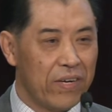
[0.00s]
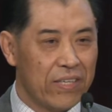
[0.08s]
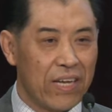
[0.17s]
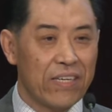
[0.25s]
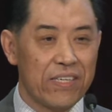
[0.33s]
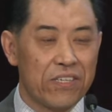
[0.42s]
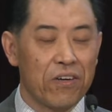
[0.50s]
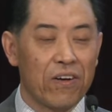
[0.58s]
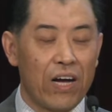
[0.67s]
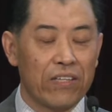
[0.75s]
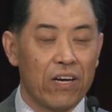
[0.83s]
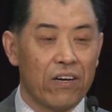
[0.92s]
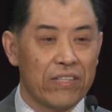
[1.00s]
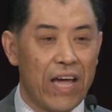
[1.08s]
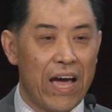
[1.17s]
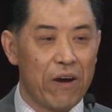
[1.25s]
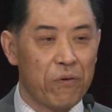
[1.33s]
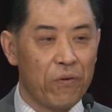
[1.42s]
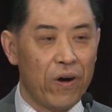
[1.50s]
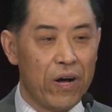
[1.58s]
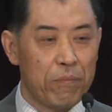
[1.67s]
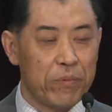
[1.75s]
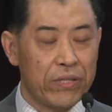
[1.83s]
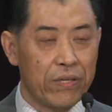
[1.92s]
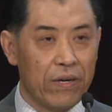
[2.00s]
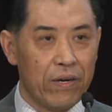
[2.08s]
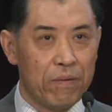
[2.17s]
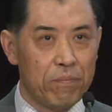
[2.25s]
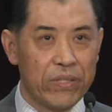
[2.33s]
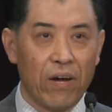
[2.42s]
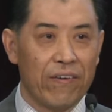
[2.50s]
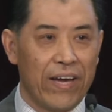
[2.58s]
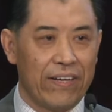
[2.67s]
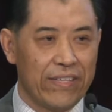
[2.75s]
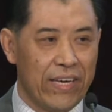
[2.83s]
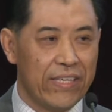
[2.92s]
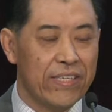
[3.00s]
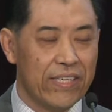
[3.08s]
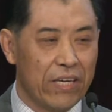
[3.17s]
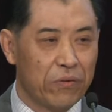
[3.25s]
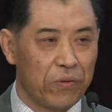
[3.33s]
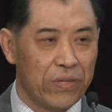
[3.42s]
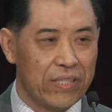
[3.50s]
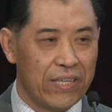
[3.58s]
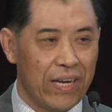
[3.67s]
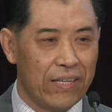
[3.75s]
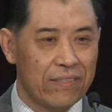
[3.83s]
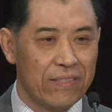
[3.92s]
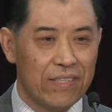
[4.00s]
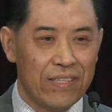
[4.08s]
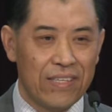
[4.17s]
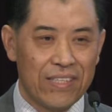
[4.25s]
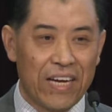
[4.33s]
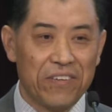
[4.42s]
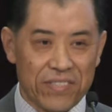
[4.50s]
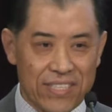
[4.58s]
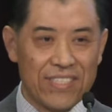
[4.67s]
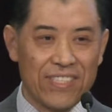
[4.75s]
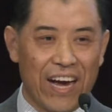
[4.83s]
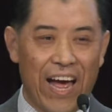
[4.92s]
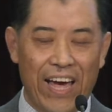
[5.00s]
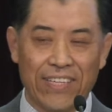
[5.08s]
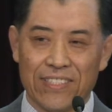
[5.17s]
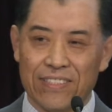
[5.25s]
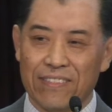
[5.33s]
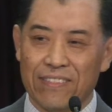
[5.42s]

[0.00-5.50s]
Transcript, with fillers: 他那时候刚到泰国还不到呃不到两年，一年多一点，他有四个孩子。